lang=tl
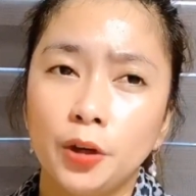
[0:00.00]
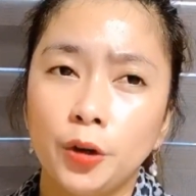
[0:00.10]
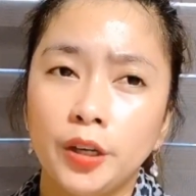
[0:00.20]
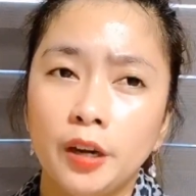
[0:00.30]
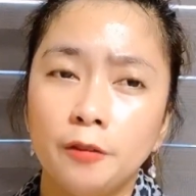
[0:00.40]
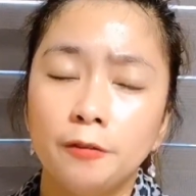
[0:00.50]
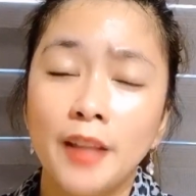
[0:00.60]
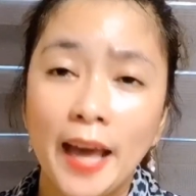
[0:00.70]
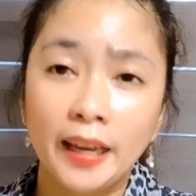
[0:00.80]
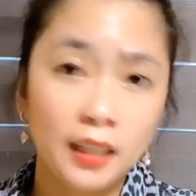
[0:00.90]
ng
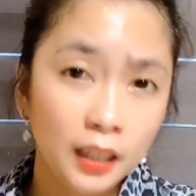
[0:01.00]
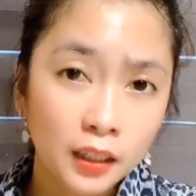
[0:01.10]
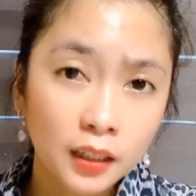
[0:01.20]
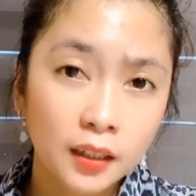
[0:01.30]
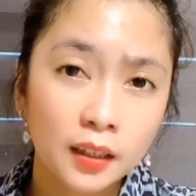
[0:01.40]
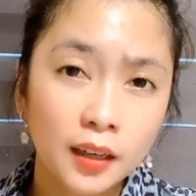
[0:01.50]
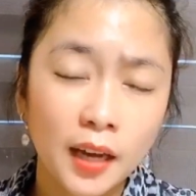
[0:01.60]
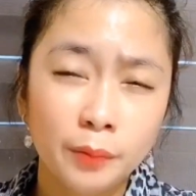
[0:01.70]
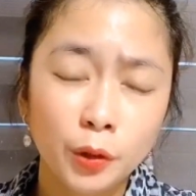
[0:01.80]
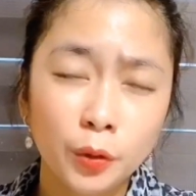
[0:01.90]
flaking. Alam niyo
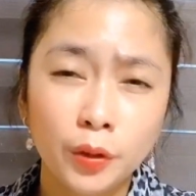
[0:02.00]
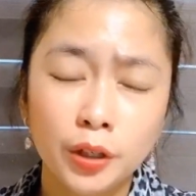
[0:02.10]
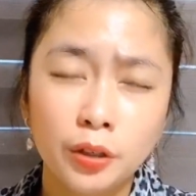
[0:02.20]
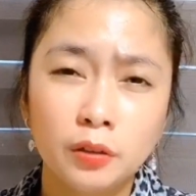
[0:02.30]
kung ano yung